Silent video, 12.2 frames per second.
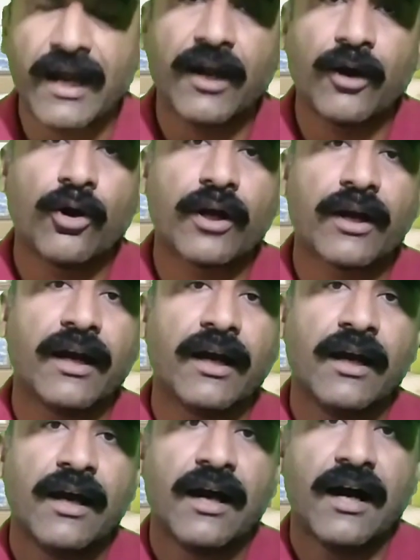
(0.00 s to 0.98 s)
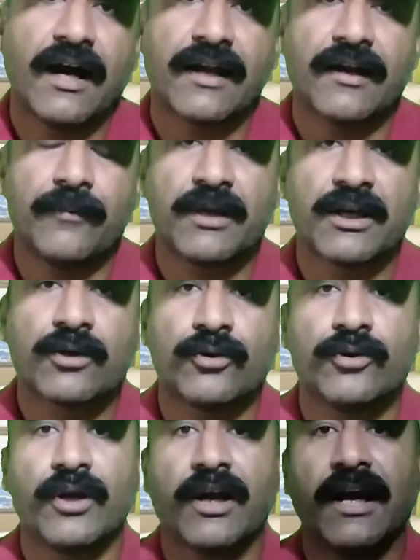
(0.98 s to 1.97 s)
रहा है और हर अमल
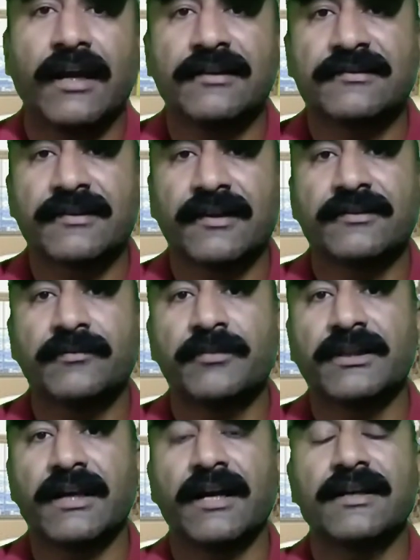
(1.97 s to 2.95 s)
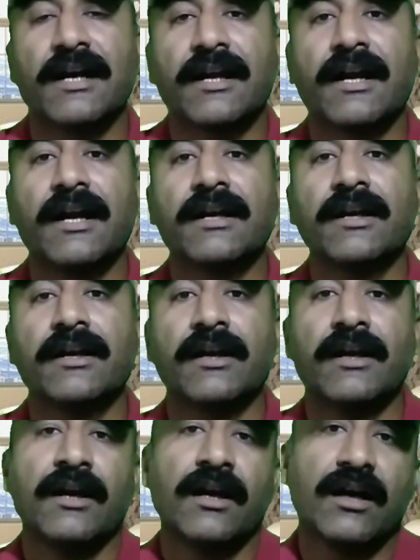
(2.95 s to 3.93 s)
को जो है इस तरह से बताया जा रहा है
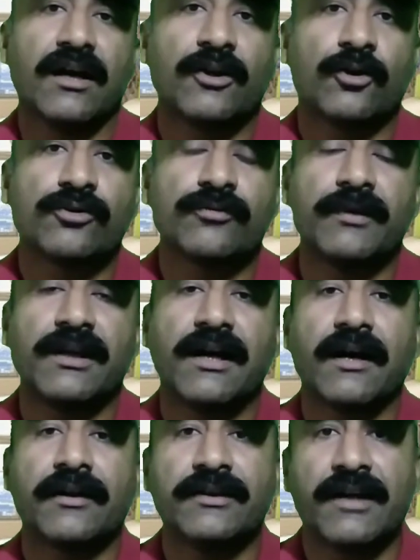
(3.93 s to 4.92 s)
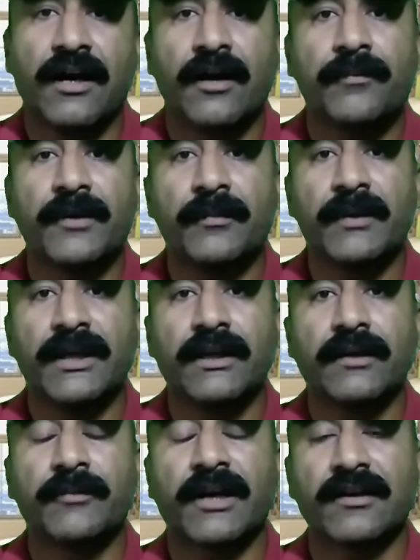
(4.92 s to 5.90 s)
कि नौजबिल्ला यहाँ पे भी
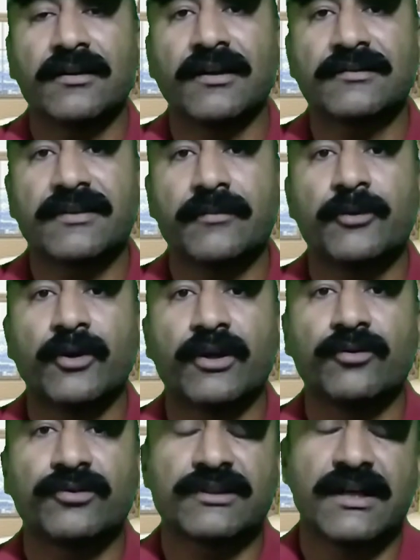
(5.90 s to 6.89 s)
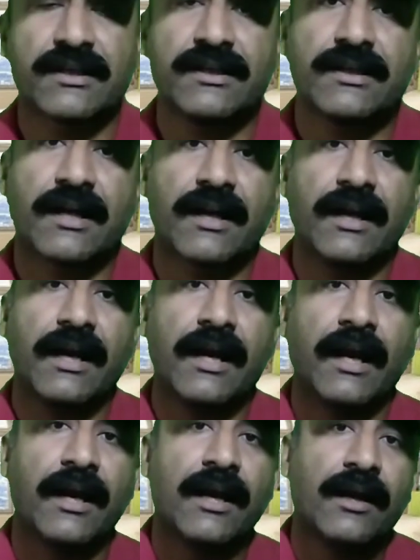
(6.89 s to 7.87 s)
इमरान खान साहब जो हैं गुस्ताखी कर रहे
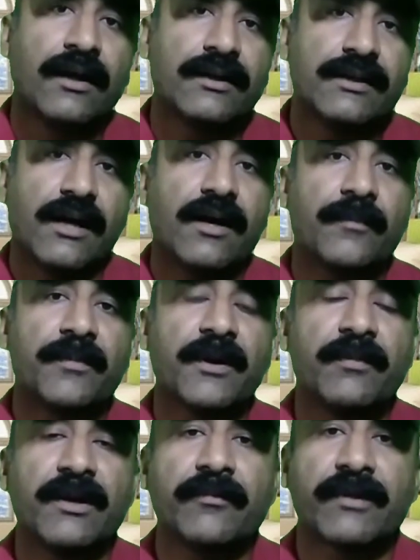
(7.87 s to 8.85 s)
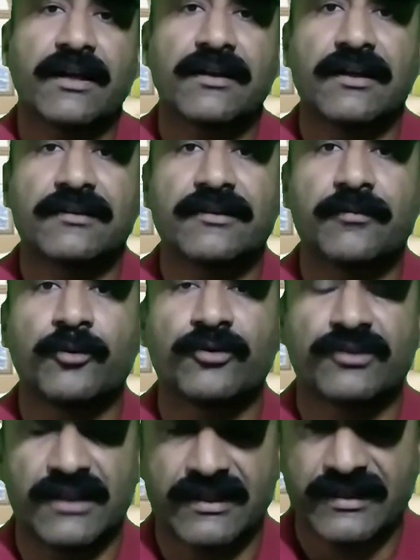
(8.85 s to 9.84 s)
हैं यहाँ पे भी इमरान खान साहब
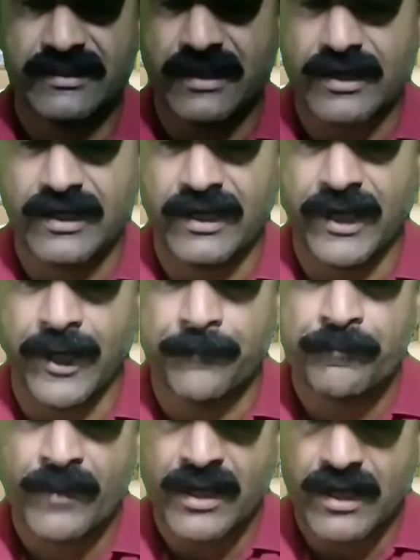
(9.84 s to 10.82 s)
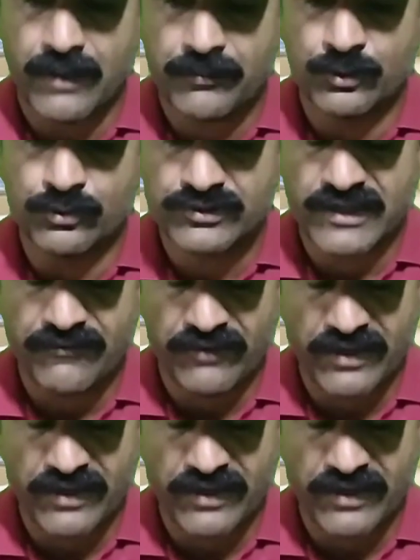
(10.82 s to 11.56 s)
गुस्ताखी कर रहे हैं अब दूसरे